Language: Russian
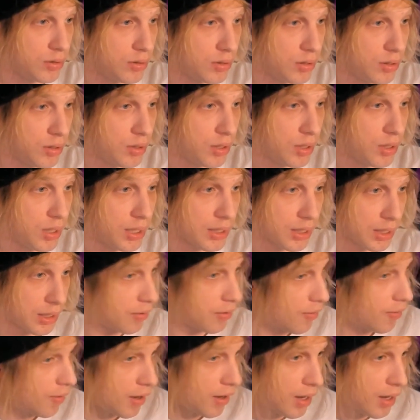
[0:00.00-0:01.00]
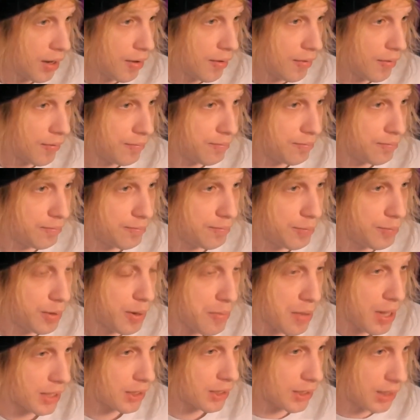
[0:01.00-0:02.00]
Это
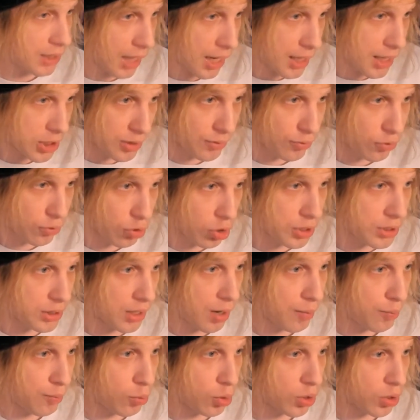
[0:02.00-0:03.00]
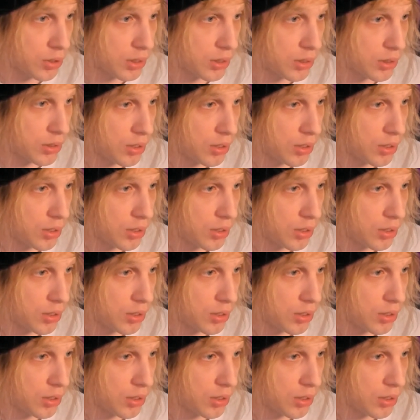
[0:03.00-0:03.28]
примерно так же вроде работает.